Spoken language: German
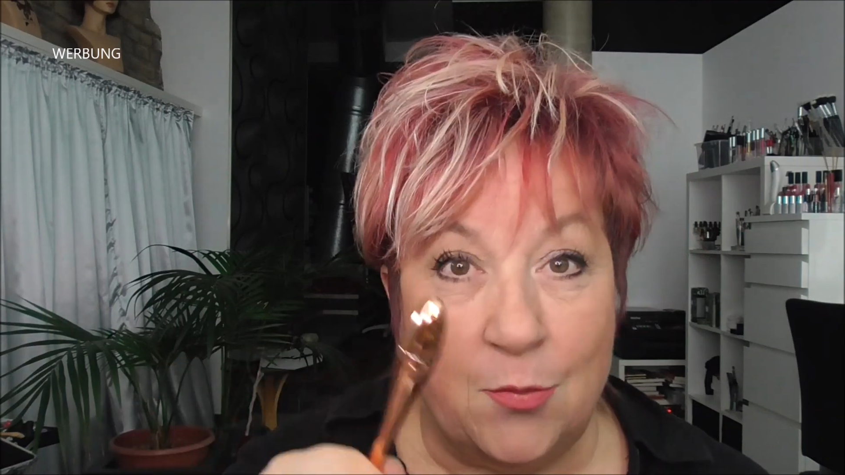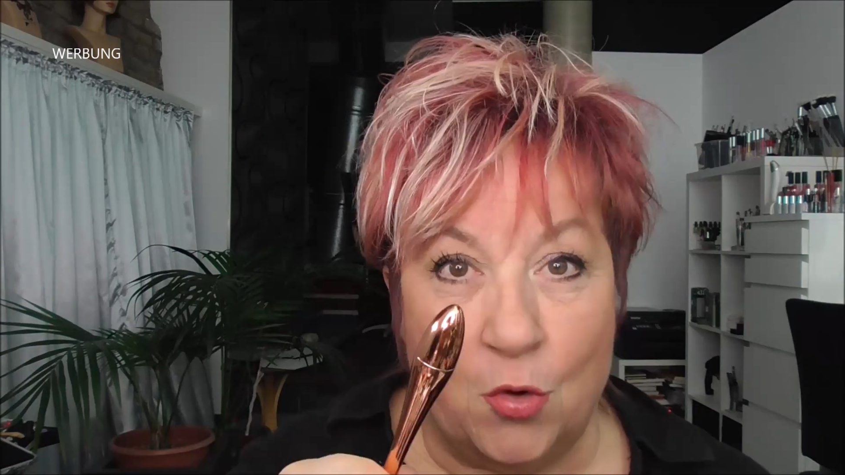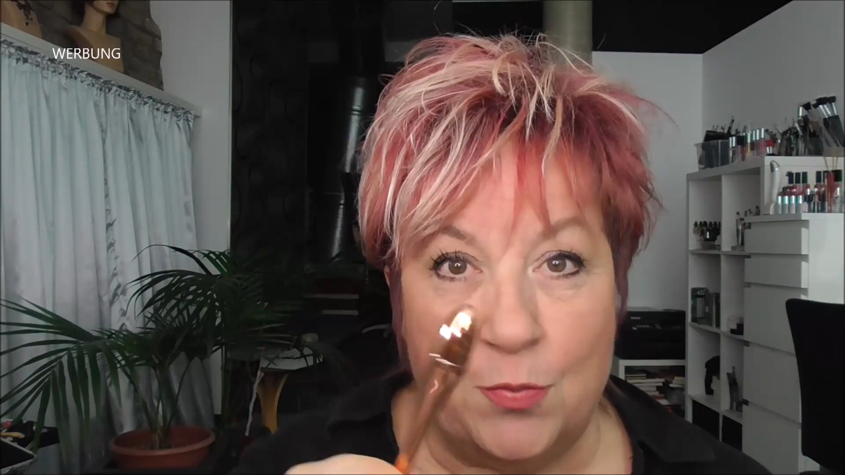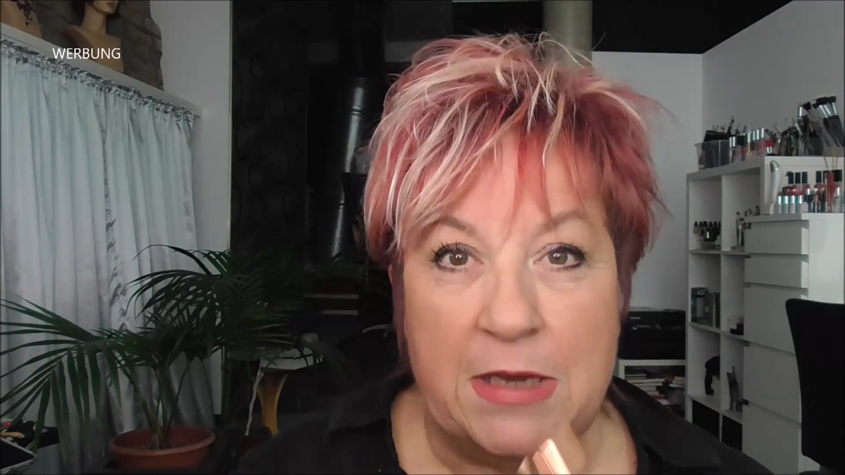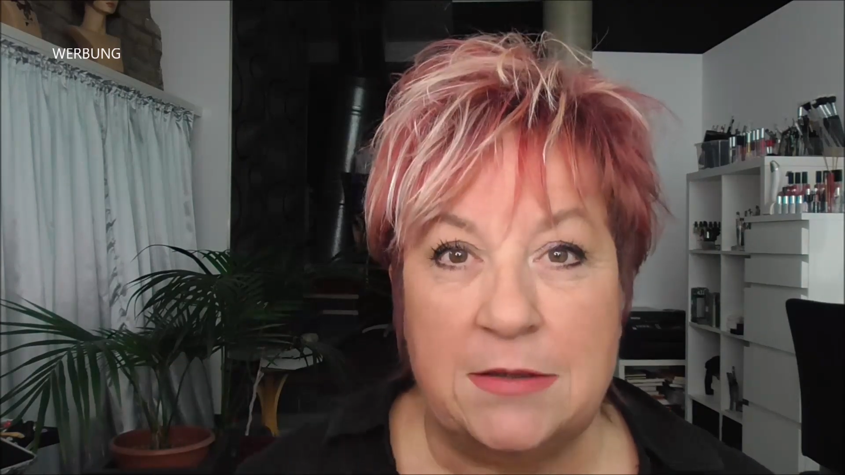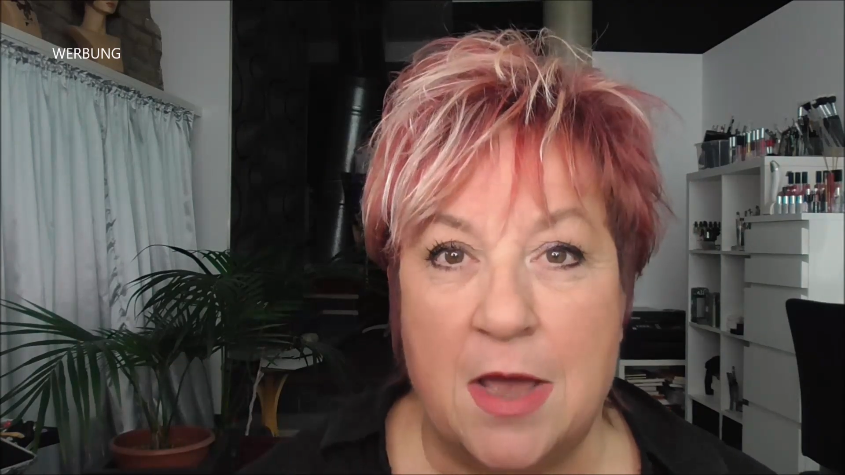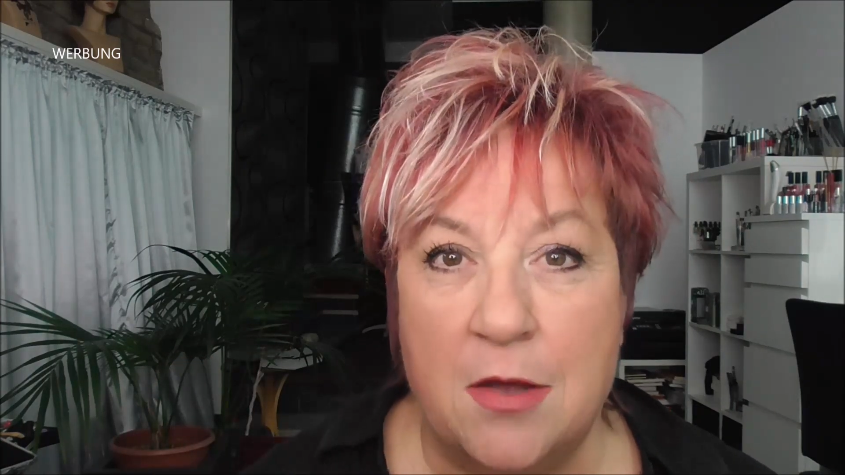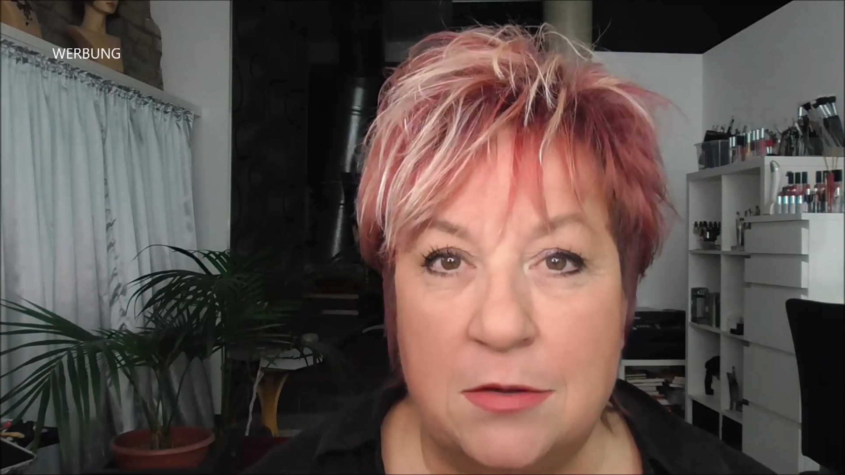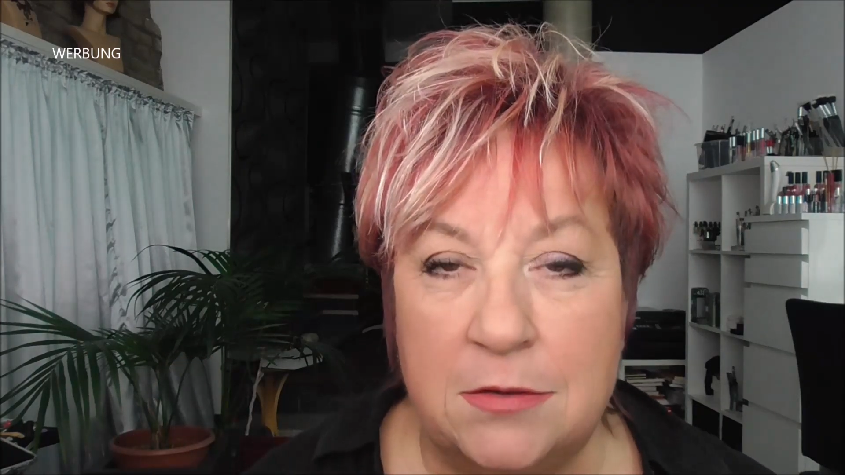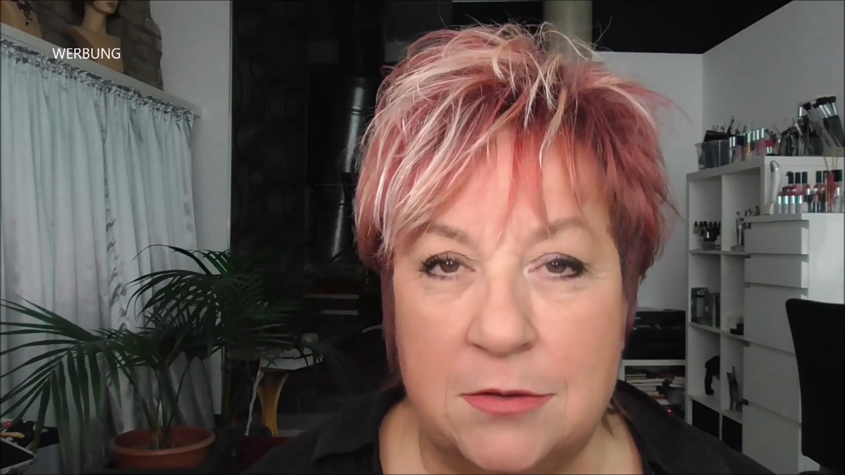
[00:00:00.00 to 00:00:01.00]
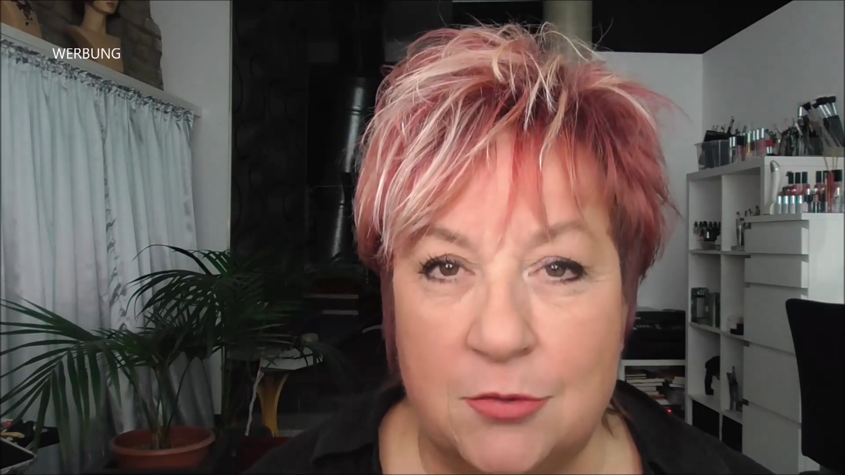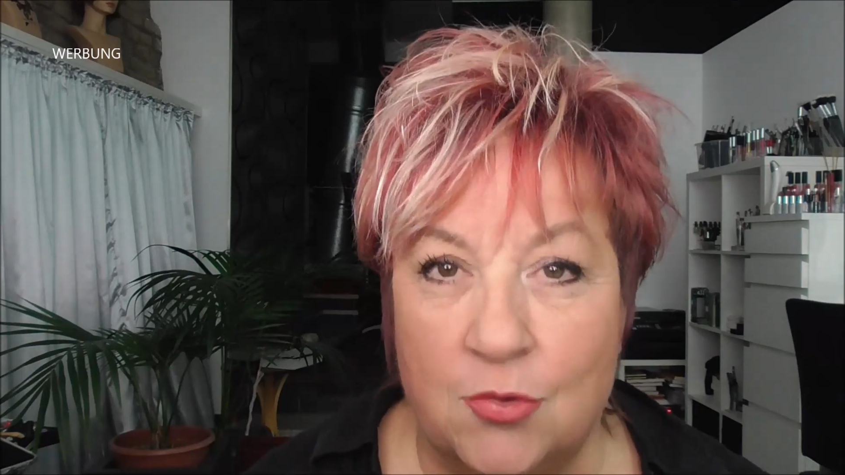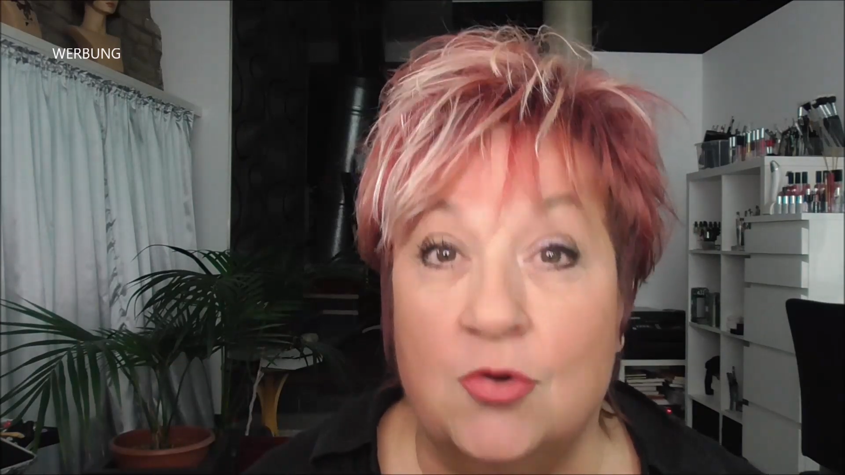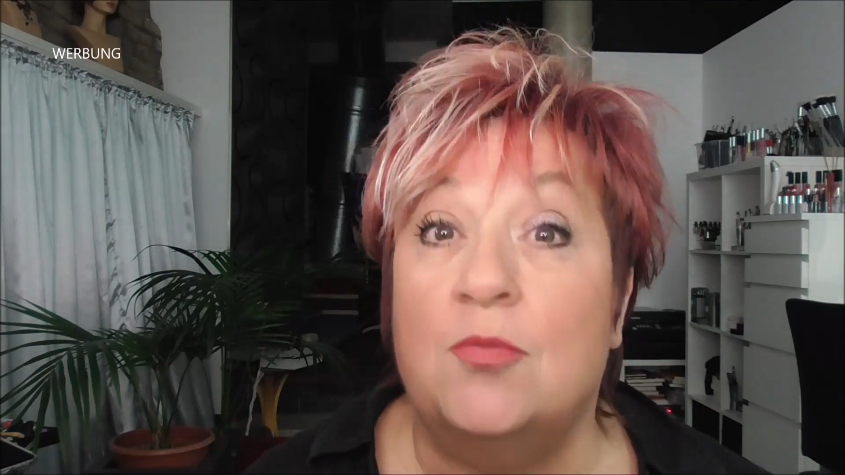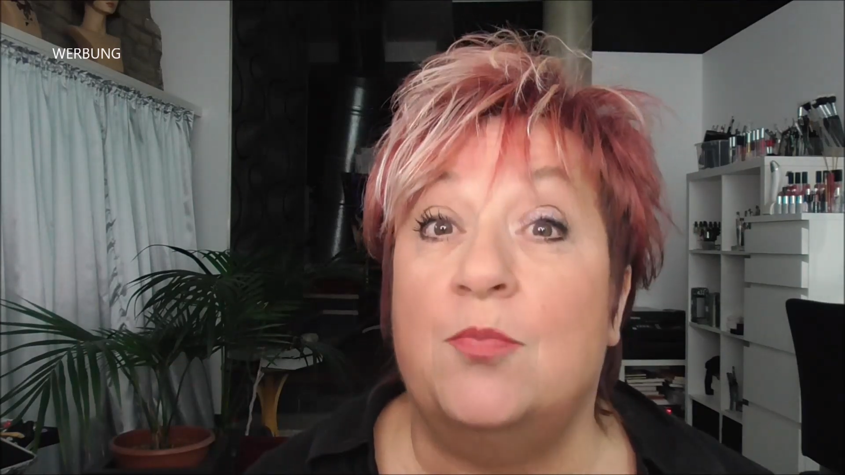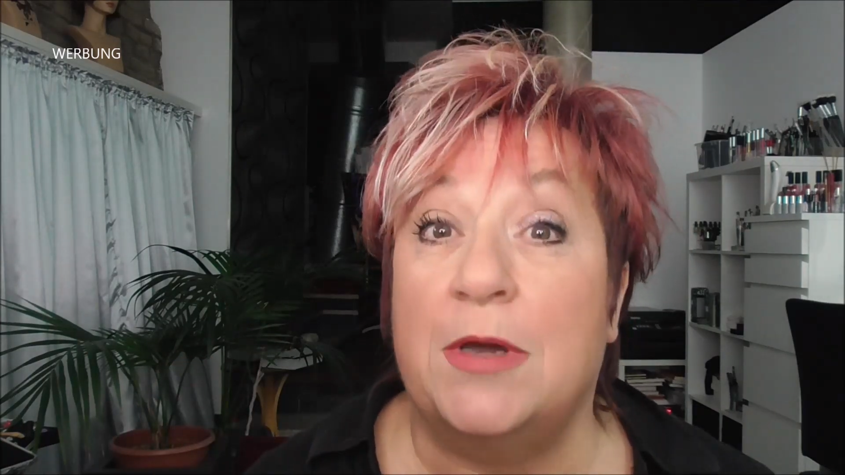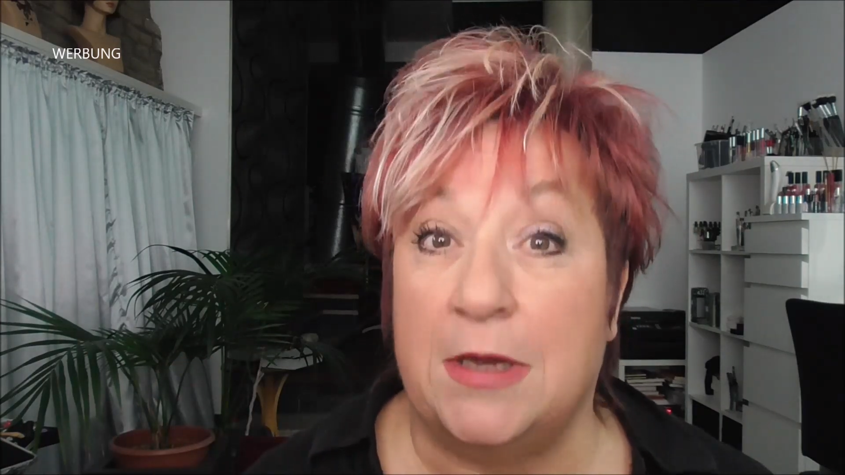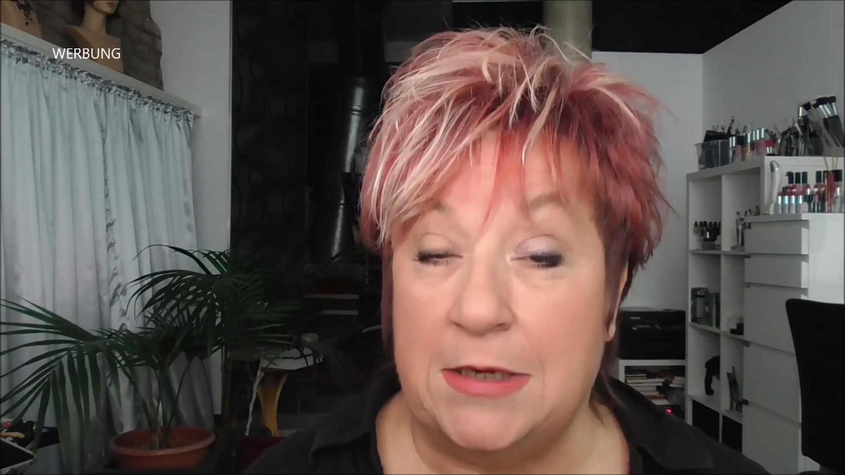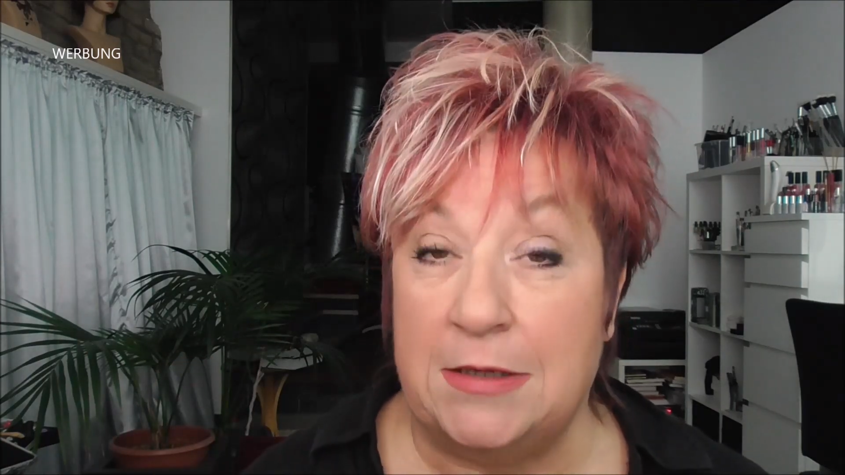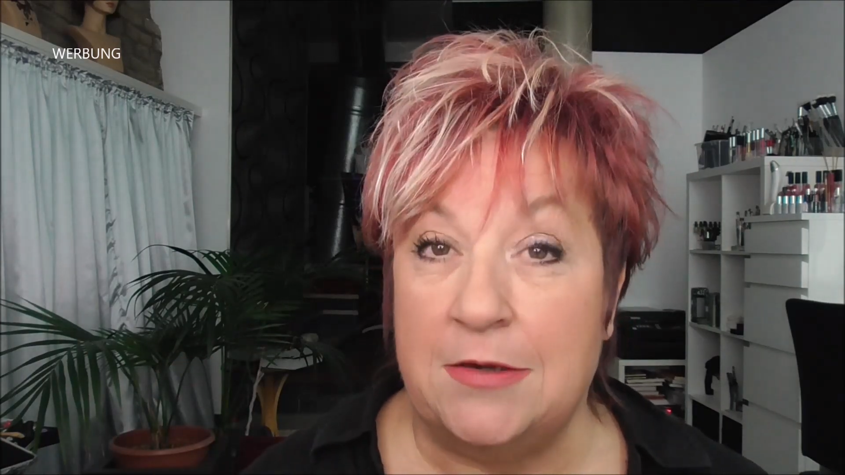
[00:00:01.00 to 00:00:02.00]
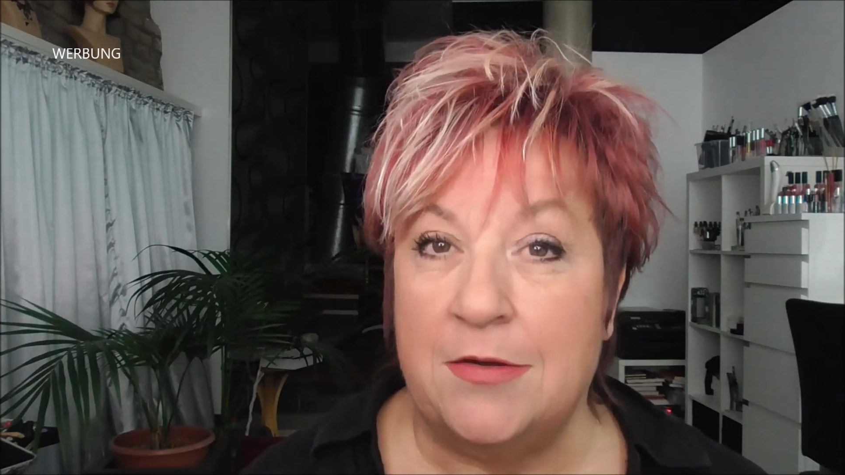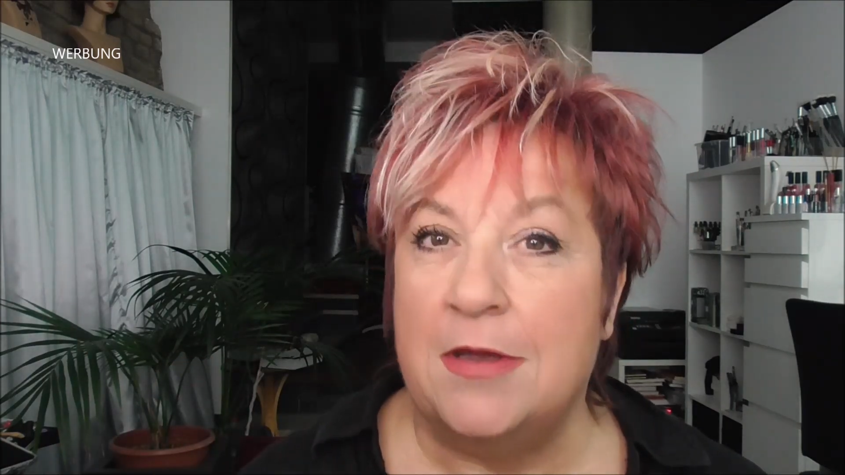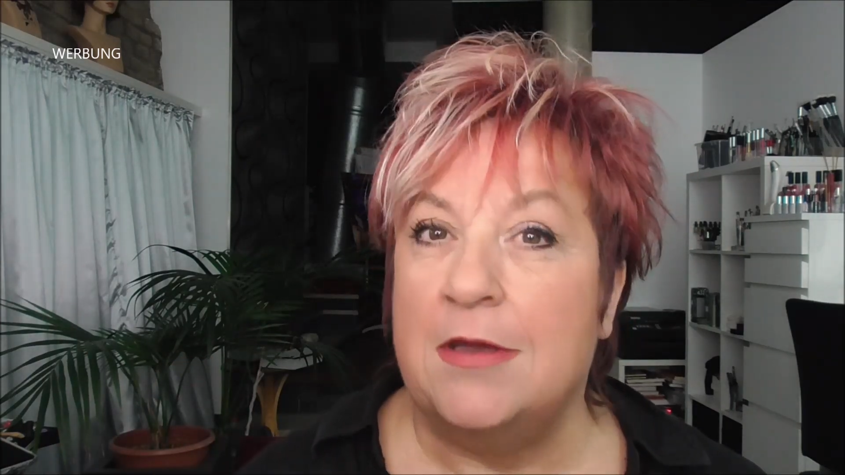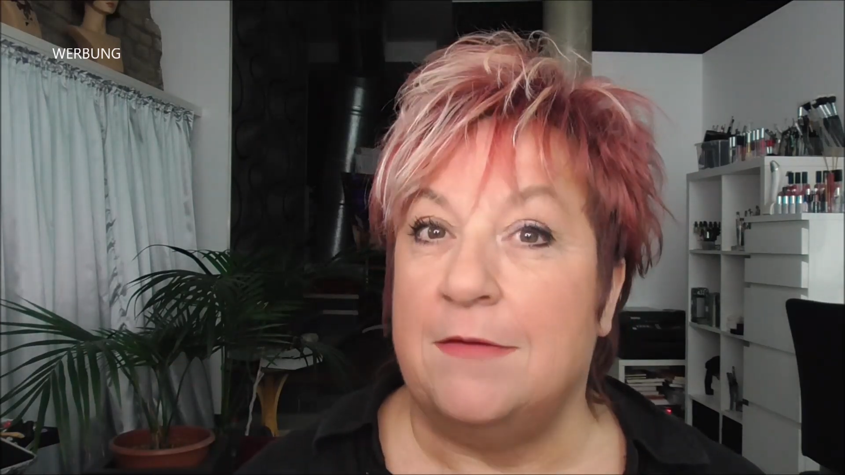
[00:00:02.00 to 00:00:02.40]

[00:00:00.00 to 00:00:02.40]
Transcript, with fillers: Probier es aus und berichte.